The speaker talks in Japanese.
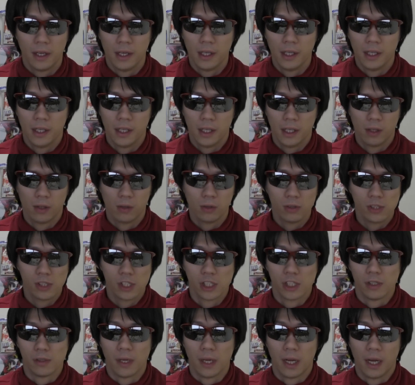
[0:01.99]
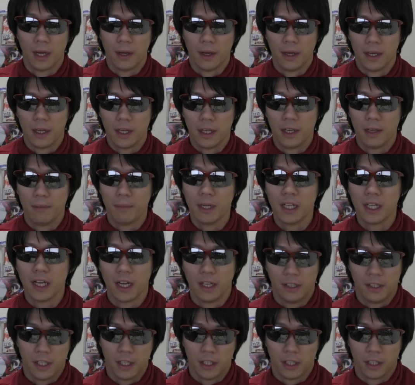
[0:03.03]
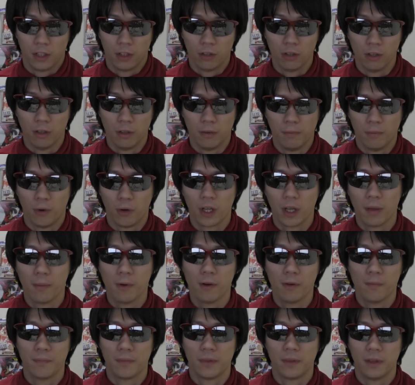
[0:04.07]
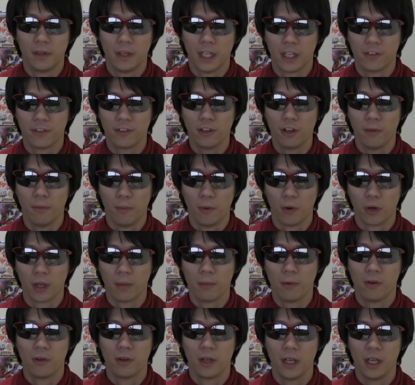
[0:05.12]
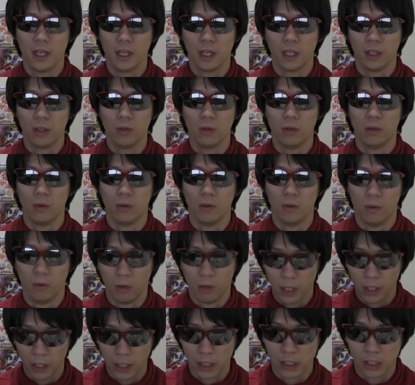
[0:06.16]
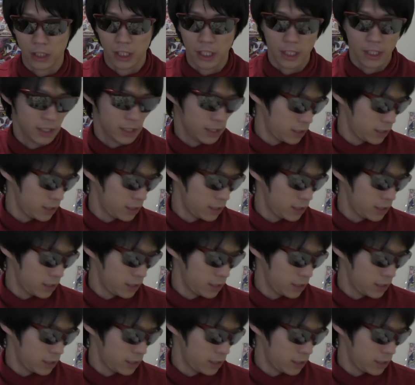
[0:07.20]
えー、本日は、えー、まだ早いけど、ポケモン、夏のポケモン映画のお話で